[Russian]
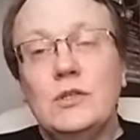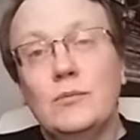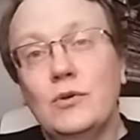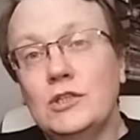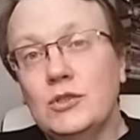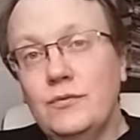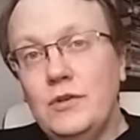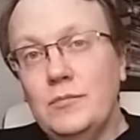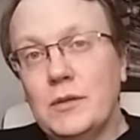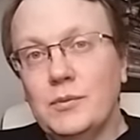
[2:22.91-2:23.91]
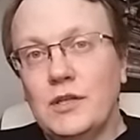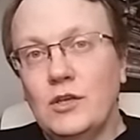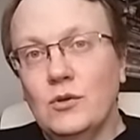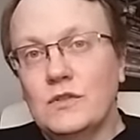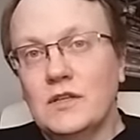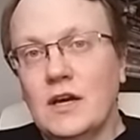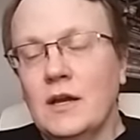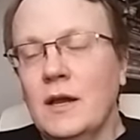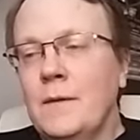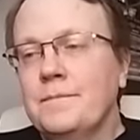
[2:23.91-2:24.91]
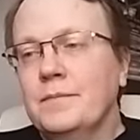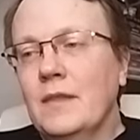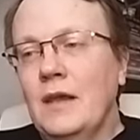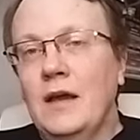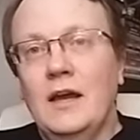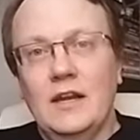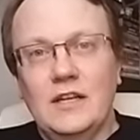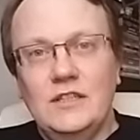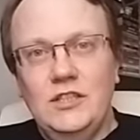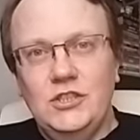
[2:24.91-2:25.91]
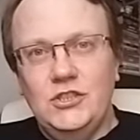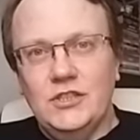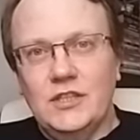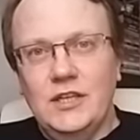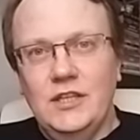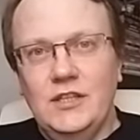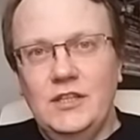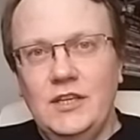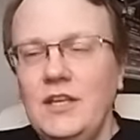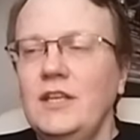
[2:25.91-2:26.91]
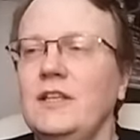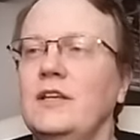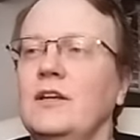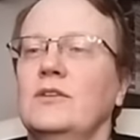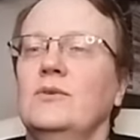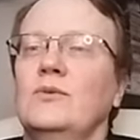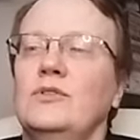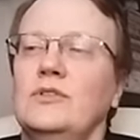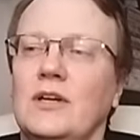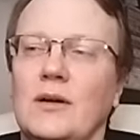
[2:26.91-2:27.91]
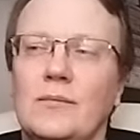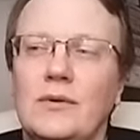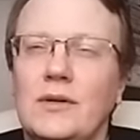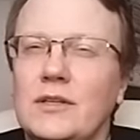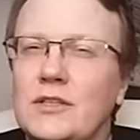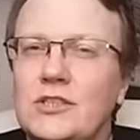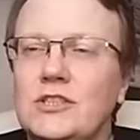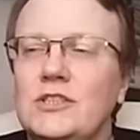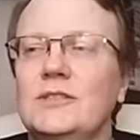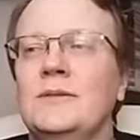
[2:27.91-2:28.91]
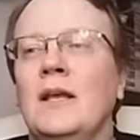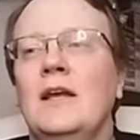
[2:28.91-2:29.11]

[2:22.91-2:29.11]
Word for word: Тем более, что фильм-то подается как э, эротический триллер, то есть как бы это же